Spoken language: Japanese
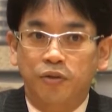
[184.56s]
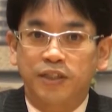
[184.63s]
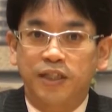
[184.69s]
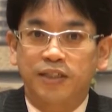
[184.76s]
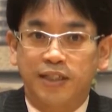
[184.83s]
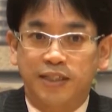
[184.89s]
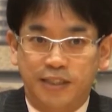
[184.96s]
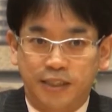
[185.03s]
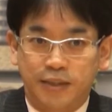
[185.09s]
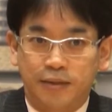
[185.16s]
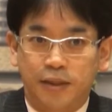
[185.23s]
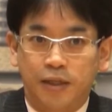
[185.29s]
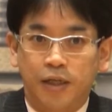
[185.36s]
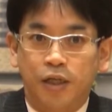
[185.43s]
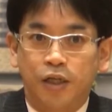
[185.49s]
を精査し、
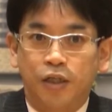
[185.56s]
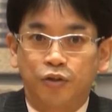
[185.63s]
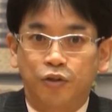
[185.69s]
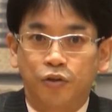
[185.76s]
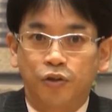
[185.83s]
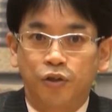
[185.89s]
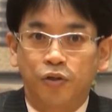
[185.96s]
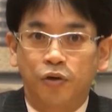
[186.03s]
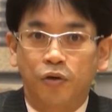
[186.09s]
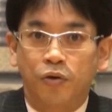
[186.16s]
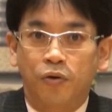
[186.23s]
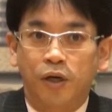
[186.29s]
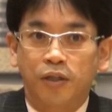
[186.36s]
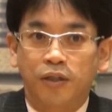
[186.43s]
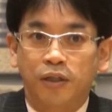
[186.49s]
その日
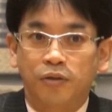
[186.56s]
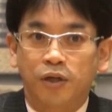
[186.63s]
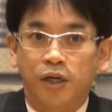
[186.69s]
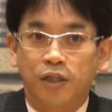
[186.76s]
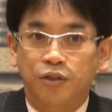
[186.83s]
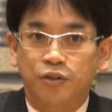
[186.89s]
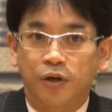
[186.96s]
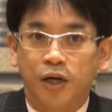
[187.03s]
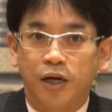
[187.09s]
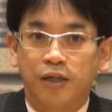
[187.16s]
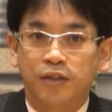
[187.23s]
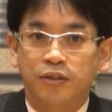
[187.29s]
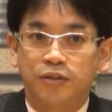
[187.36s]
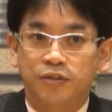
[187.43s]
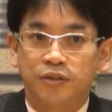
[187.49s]
の終値の価値を
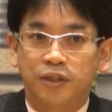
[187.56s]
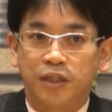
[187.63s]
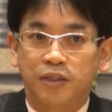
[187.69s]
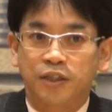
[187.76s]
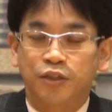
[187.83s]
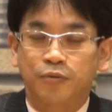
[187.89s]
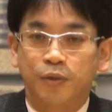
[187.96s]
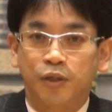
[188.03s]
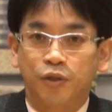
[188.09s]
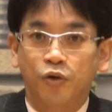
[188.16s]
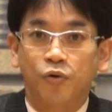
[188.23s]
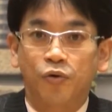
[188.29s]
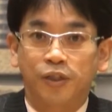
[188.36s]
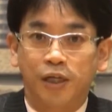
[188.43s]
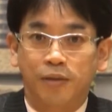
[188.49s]
反映するアセスメント
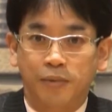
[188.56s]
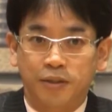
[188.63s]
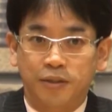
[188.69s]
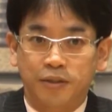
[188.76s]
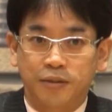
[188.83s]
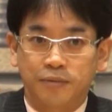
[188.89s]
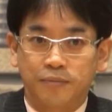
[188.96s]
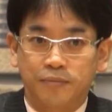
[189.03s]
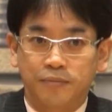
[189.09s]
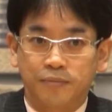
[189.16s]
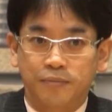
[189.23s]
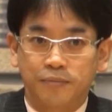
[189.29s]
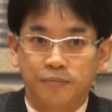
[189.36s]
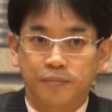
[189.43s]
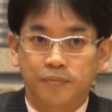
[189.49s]
を行います。
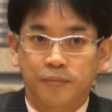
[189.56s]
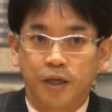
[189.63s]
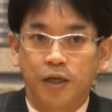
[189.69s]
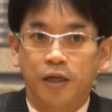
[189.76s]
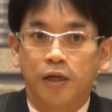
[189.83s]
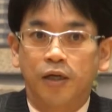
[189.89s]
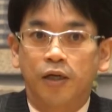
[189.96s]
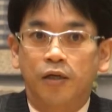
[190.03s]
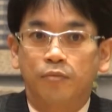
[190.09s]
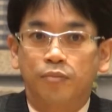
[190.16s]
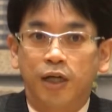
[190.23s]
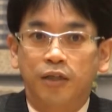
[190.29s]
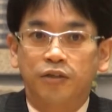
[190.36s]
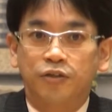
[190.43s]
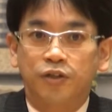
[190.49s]

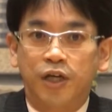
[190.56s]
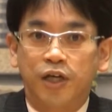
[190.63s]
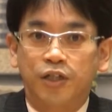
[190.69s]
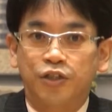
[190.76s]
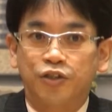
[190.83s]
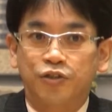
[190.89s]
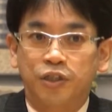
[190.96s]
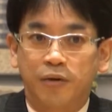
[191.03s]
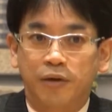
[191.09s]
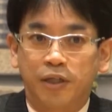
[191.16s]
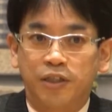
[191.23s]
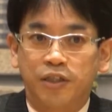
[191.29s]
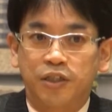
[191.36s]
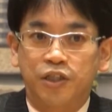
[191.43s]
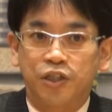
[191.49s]
プラッツの編集者は
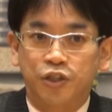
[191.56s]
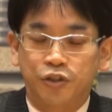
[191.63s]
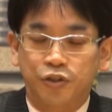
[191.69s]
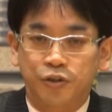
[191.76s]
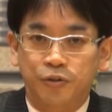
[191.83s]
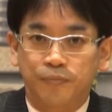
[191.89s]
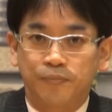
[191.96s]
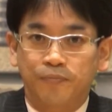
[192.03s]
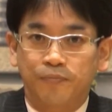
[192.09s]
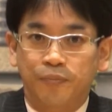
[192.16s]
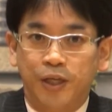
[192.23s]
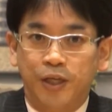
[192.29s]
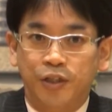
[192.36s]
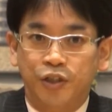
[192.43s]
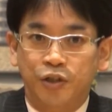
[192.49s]
一日中、
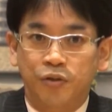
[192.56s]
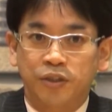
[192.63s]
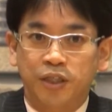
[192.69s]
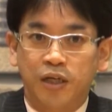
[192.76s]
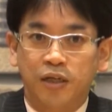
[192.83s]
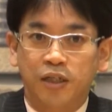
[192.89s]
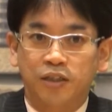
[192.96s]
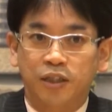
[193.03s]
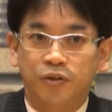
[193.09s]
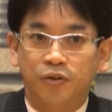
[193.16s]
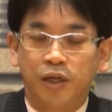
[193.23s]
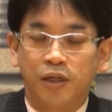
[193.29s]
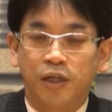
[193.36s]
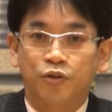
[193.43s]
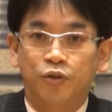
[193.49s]
主要参加者と
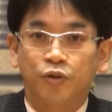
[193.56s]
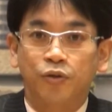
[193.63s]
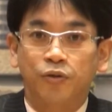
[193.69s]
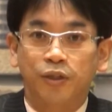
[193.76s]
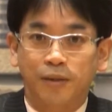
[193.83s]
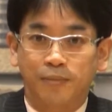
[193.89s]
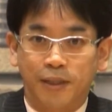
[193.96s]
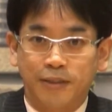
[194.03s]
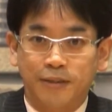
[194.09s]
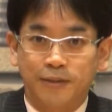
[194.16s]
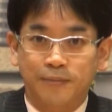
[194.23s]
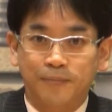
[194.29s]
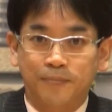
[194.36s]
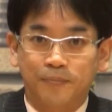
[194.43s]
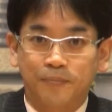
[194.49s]
連絡を取っています。